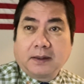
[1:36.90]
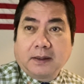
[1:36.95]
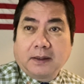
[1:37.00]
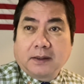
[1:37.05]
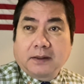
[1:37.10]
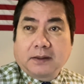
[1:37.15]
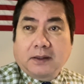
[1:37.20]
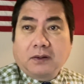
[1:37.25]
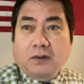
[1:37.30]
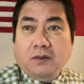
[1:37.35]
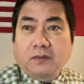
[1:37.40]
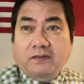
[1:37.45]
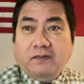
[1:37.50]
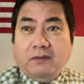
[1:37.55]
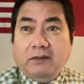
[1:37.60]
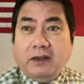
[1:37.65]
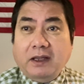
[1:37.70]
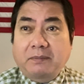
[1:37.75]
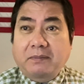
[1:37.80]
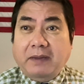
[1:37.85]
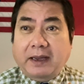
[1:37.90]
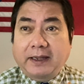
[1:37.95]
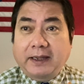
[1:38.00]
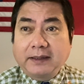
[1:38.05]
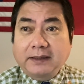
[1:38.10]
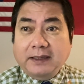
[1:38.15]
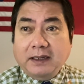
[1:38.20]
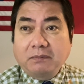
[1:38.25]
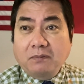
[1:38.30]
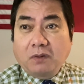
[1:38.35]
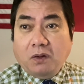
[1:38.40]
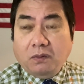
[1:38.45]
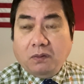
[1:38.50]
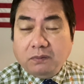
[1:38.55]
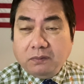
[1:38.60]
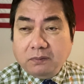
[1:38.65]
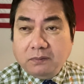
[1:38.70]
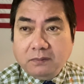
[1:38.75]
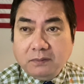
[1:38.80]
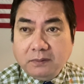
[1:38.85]
Thế rồi vào ngày 7 tháng
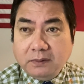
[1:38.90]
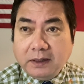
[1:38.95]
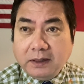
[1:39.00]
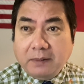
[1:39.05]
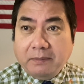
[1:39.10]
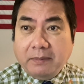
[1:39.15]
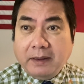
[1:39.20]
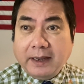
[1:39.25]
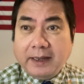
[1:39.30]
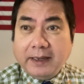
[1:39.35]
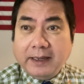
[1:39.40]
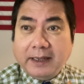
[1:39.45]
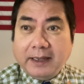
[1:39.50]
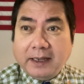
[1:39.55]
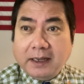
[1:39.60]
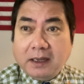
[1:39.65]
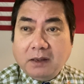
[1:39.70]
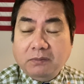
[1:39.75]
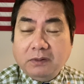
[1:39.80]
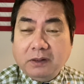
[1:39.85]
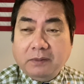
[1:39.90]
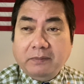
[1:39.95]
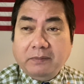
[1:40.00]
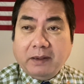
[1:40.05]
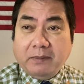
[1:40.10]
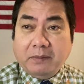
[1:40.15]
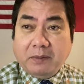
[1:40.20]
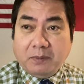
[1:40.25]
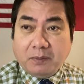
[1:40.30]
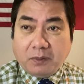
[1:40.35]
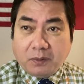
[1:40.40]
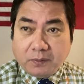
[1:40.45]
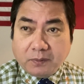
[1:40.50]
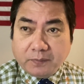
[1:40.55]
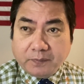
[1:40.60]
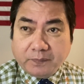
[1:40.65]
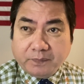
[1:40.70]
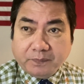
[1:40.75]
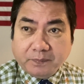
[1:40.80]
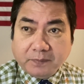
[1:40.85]
1 năm 2021,
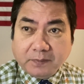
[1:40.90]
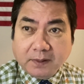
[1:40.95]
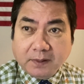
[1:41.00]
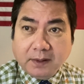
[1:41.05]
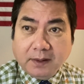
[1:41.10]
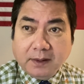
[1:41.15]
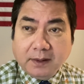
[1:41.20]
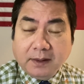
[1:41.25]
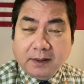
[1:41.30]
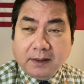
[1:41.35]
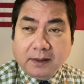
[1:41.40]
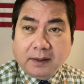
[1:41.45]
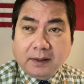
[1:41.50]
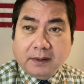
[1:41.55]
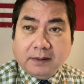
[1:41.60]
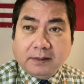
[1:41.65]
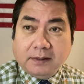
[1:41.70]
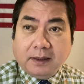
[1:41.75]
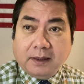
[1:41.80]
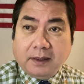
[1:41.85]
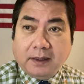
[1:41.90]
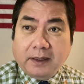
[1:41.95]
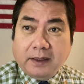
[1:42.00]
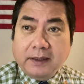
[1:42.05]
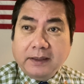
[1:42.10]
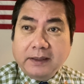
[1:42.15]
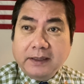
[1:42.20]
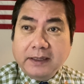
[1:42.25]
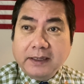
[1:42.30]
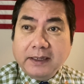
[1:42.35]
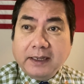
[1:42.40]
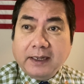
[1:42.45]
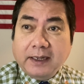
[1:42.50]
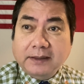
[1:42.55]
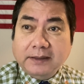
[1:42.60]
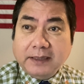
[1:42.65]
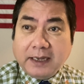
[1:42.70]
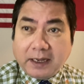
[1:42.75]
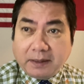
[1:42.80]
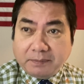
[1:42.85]
tờ India
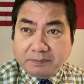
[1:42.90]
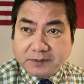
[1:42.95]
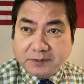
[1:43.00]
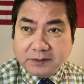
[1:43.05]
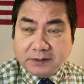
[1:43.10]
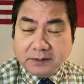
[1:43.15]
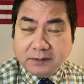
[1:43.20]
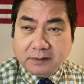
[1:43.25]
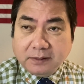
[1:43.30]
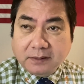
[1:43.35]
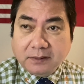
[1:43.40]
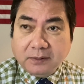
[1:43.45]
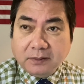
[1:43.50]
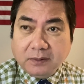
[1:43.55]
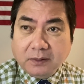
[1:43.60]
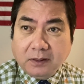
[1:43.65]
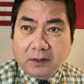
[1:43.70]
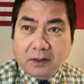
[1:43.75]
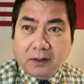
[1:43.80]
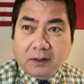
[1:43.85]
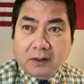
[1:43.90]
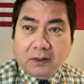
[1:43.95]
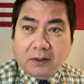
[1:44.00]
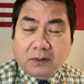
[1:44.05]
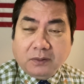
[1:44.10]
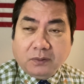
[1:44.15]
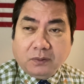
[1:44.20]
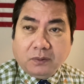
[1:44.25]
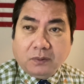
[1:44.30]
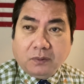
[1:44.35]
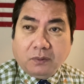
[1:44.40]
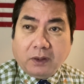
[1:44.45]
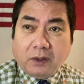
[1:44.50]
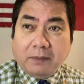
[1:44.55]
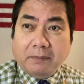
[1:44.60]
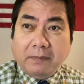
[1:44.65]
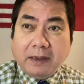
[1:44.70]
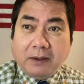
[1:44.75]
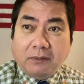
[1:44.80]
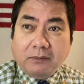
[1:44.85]
Times
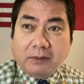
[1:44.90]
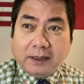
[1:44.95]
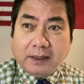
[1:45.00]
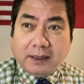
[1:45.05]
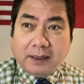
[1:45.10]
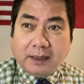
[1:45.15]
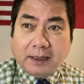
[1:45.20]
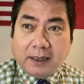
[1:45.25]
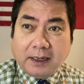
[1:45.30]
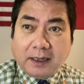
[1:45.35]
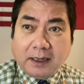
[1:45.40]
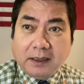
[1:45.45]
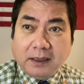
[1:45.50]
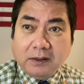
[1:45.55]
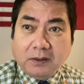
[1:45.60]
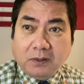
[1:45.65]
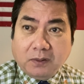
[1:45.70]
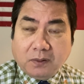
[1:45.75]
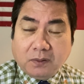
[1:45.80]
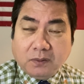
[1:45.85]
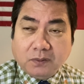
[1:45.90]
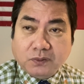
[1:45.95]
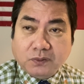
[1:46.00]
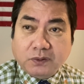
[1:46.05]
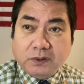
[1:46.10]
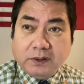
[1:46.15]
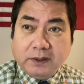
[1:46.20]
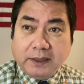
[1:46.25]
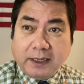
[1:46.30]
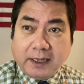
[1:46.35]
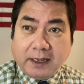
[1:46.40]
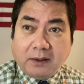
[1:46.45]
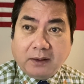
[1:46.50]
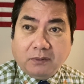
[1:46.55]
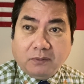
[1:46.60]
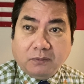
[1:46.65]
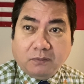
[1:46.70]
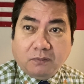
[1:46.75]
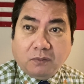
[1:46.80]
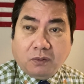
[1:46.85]
loan báo rằng là Ấn Độ chuyển giao
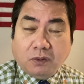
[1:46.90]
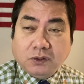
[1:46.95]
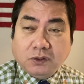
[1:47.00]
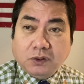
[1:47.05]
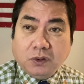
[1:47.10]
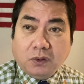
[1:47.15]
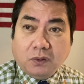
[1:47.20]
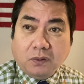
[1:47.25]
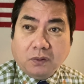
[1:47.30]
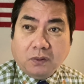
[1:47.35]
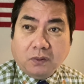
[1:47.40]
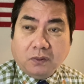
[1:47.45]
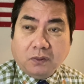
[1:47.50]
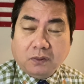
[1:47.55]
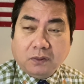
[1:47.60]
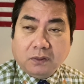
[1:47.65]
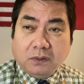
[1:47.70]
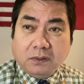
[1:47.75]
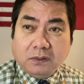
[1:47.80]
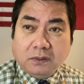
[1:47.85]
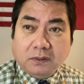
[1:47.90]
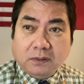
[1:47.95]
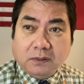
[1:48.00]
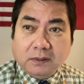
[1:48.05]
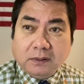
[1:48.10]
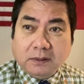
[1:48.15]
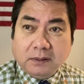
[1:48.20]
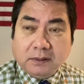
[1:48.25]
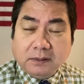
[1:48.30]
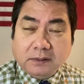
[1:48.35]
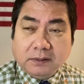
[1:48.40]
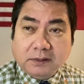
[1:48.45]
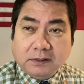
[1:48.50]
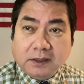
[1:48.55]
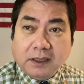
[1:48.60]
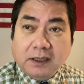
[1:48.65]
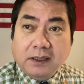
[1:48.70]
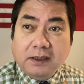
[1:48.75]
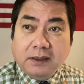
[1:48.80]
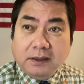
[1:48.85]
một số
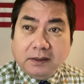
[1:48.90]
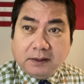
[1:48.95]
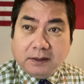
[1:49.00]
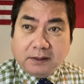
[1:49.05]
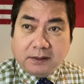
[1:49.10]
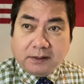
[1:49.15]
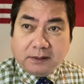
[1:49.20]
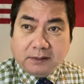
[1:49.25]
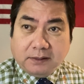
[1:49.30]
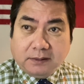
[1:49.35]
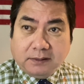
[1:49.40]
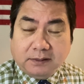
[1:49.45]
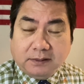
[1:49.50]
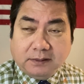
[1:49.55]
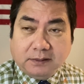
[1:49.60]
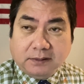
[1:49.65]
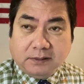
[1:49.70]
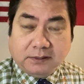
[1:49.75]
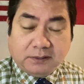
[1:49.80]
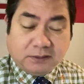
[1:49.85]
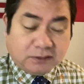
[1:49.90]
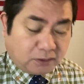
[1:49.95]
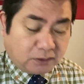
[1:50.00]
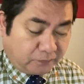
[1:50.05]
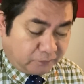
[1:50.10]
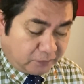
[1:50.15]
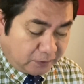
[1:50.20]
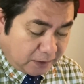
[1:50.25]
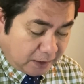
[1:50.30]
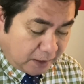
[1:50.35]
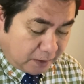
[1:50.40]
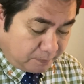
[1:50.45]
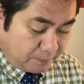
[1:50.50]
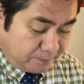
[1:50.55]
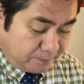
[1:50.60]
tên lửa cho Việt Nam